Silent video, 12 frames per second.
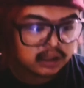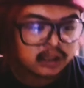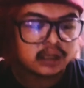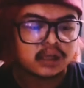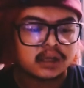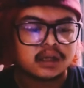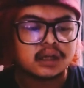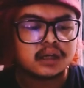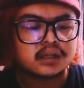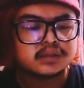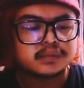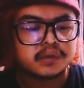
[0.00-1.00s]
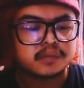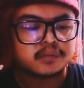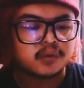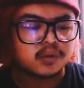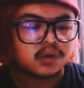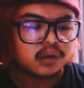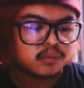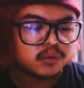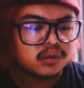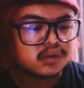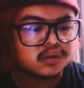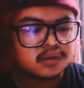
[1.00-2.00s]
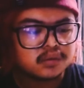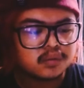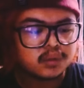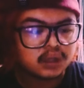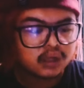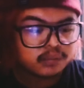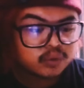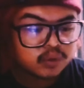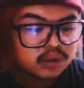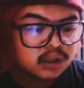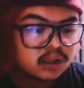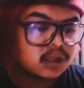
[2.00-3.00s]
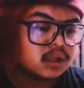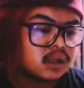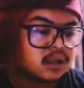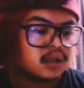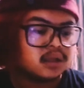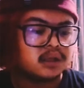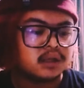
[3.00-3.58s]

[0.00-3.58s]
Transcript: nah karena semalam gue gabut gue nyelam tweet dia nih